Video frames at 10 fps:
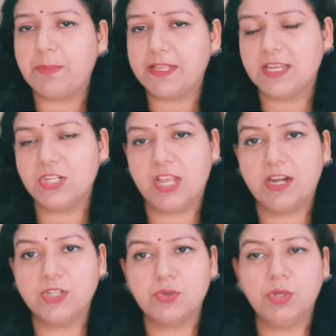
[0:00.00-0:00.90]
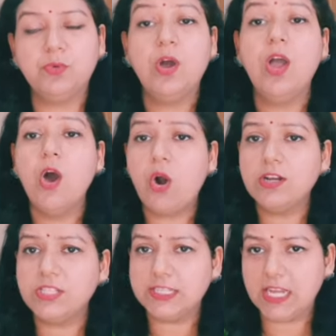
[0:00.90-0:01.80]
आपके साथ शेयर कर चुकी हूँ
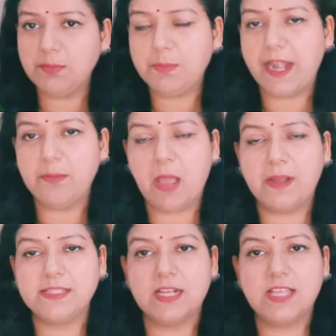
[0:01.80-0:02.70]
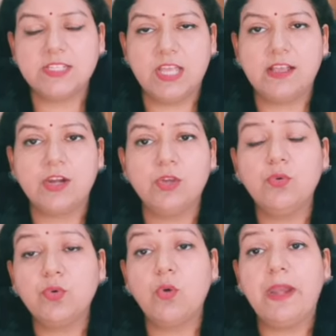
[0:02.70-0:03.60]
और जितने भी ब्रांड मैं आपके साथ आज शेयर कर रही
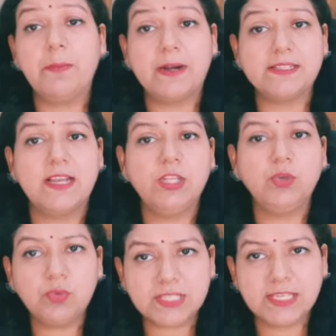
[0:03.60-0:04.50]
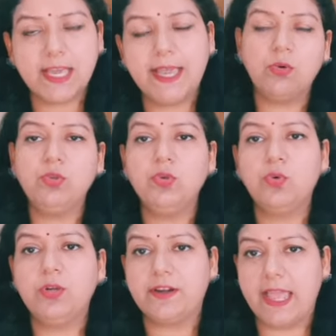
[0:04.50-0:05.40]
हूँ उनको मैंने पर्सनली यूज़ किया है खुद
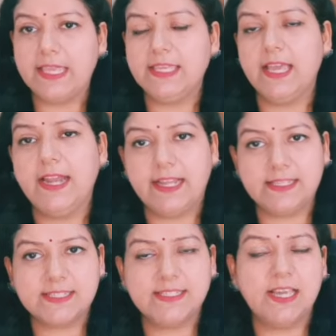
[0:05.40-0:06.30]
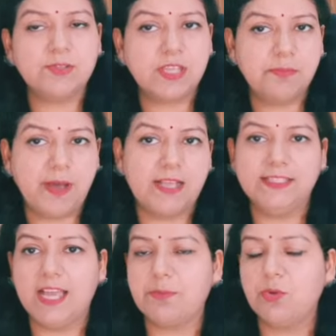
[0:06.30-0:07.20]
उनको ट्राई किया है टेस्ट किया है उसके बाद
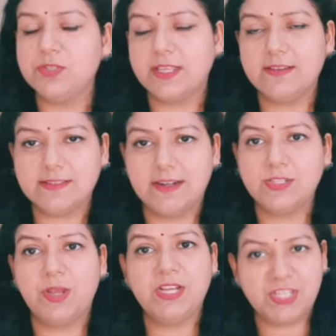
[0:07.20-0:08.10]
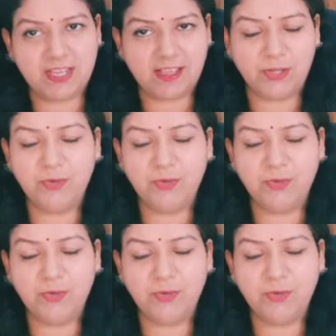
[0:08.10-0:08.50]
ही आपको इसके रिजल्ट जो है शेयर कर रही